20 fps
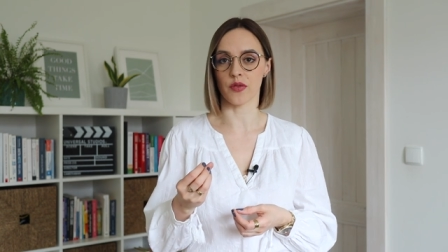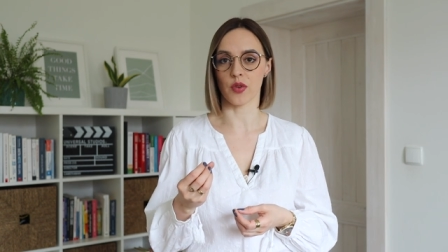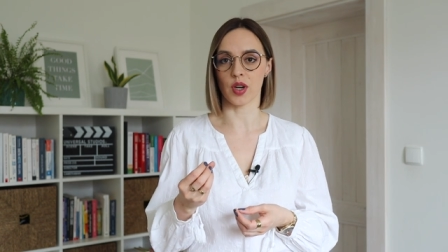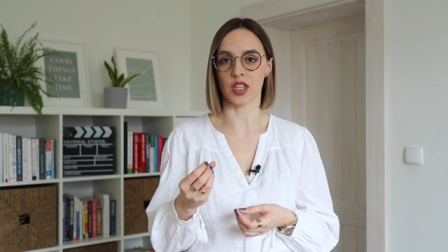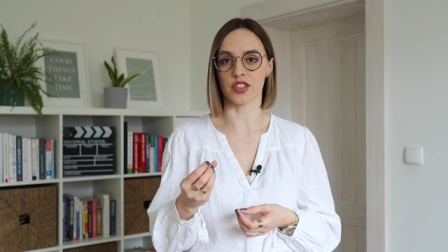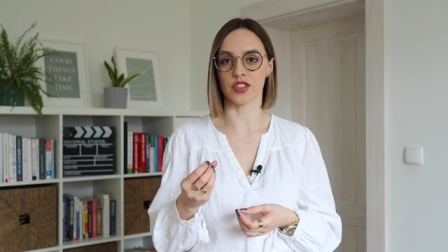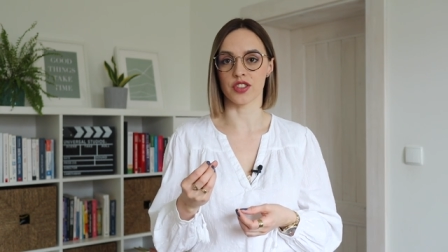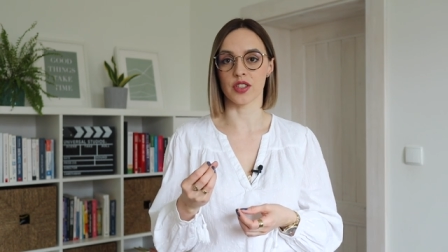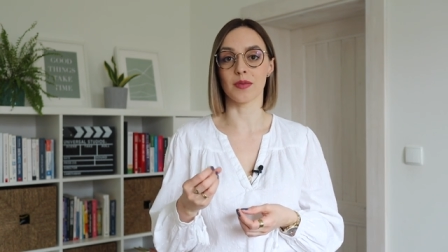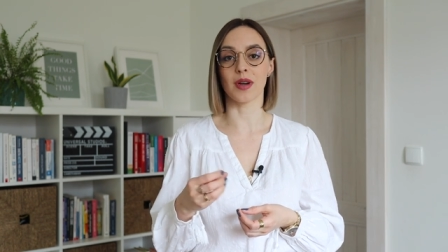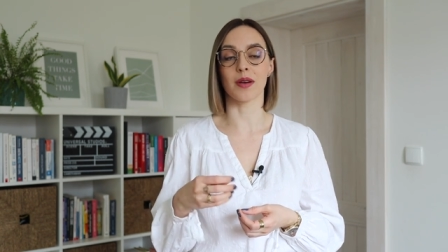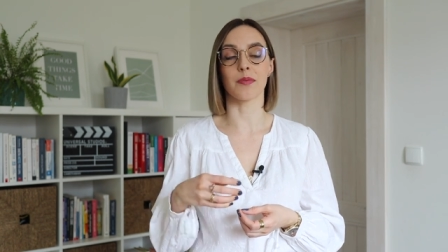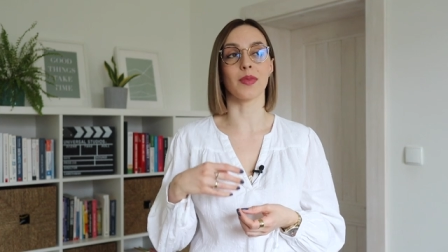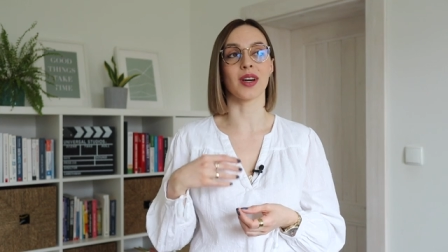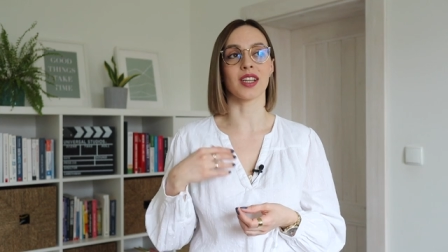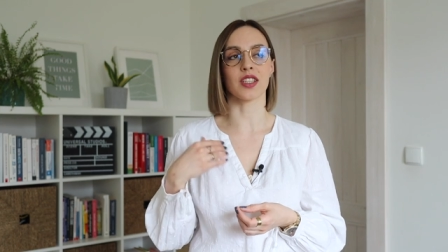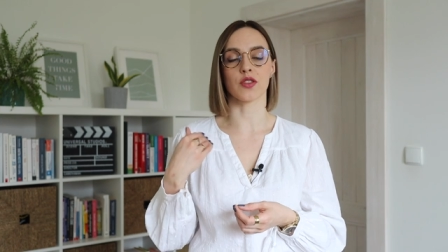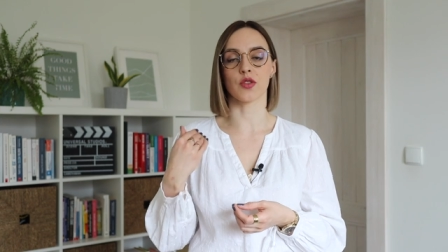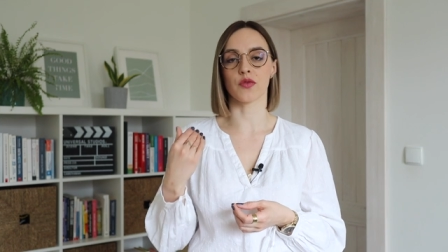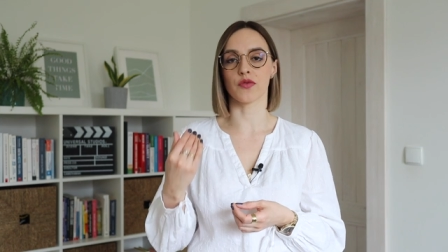właśnie ma
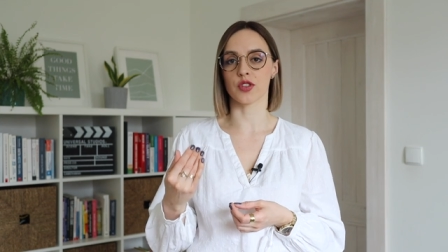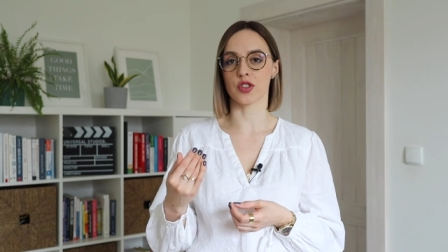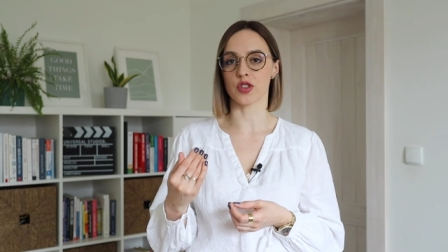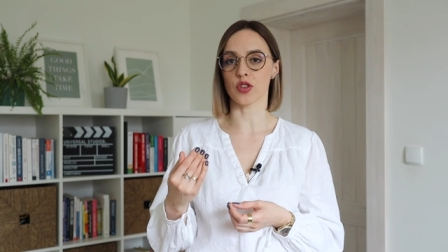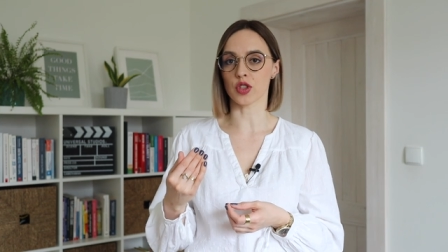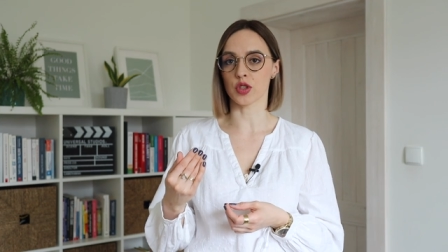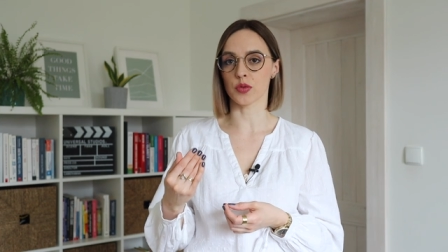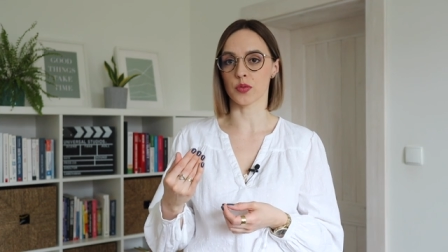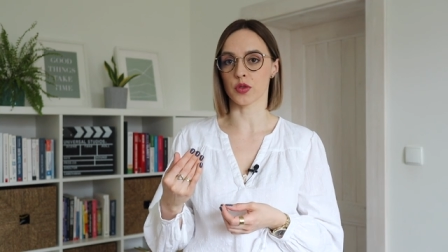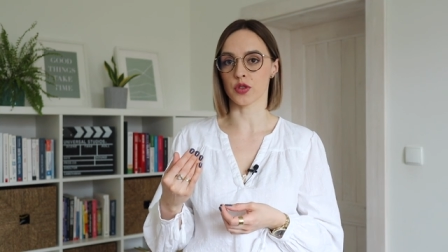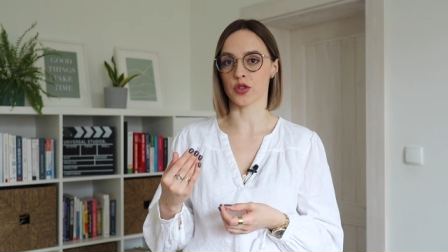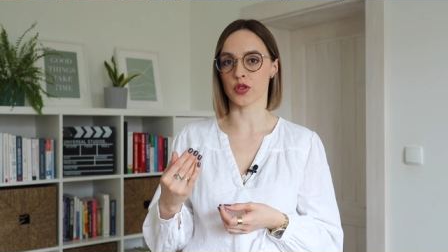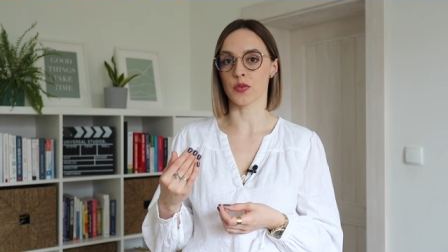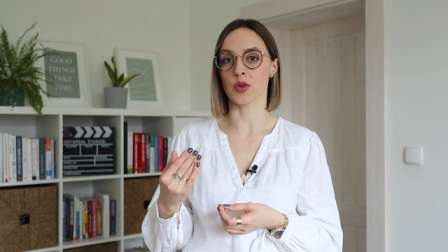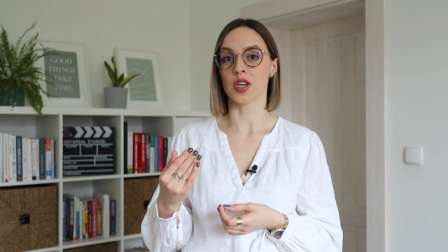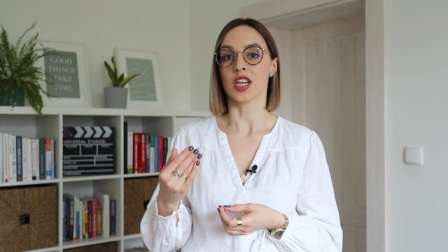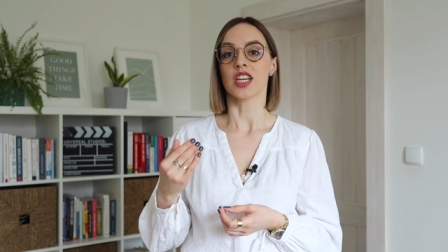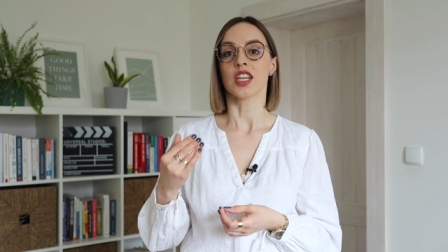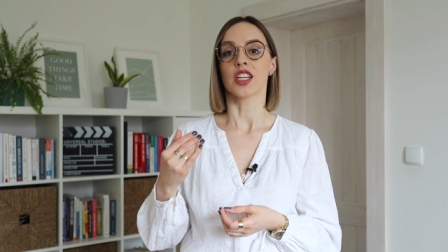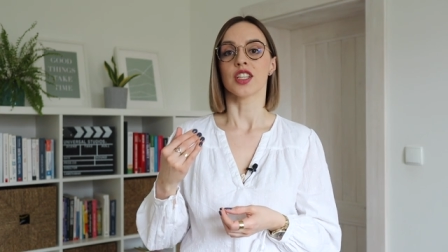bardzo wysoki poziom
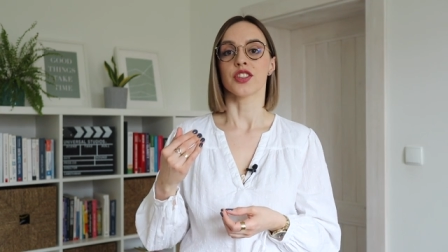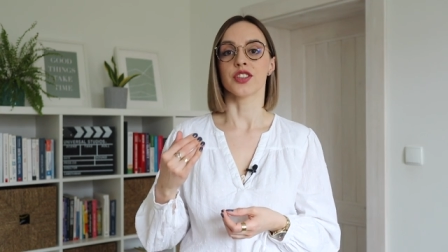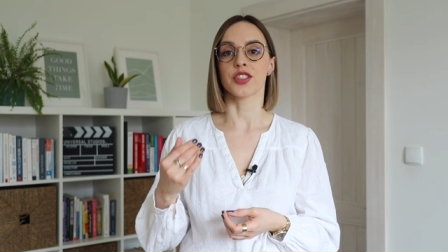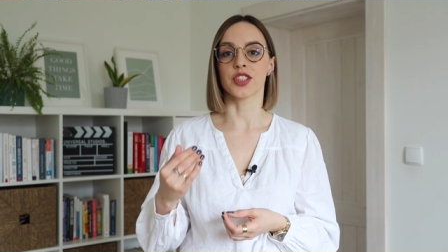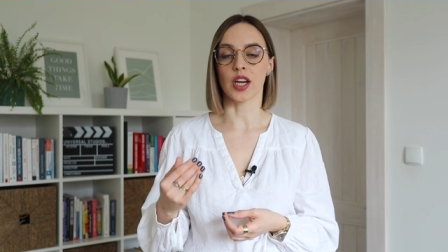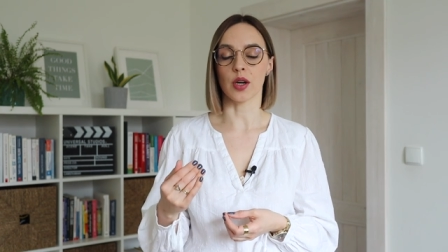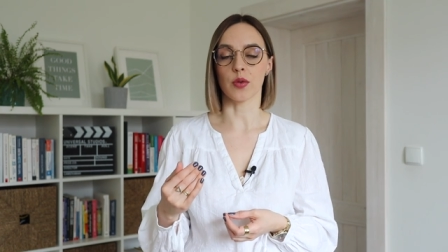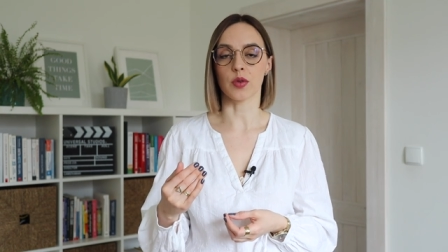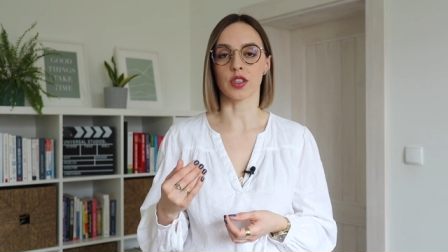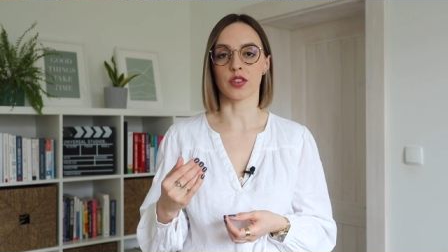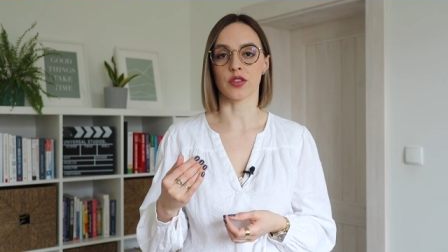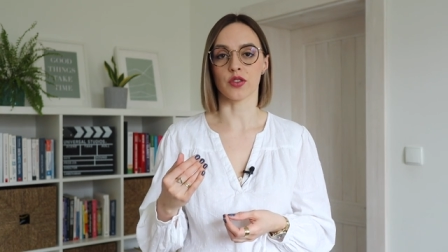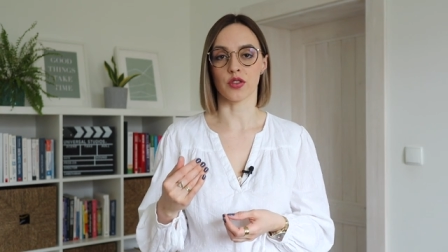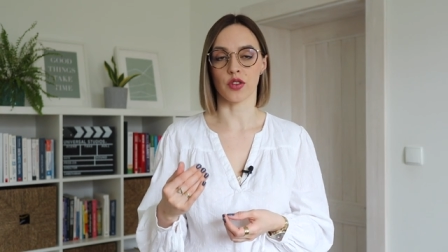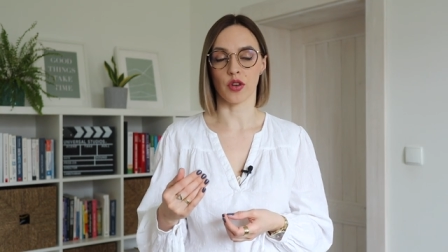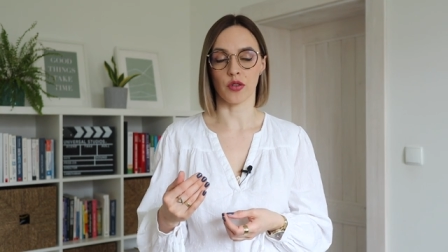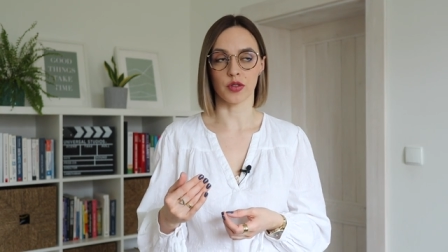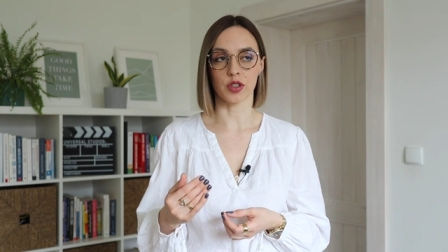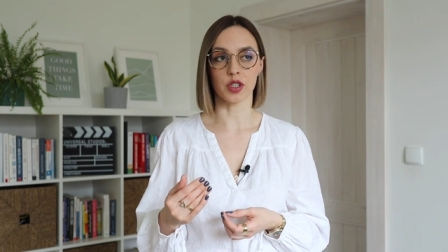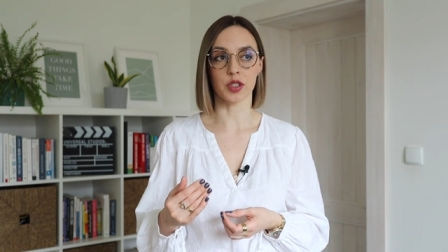ciał
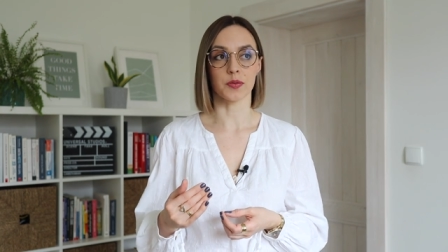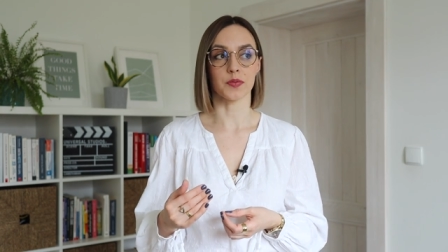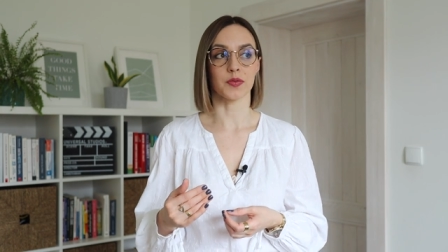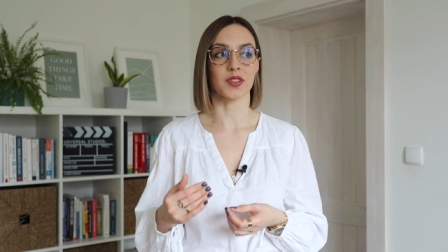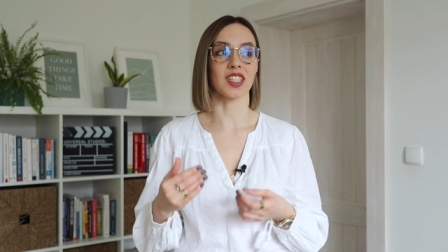ketonowych,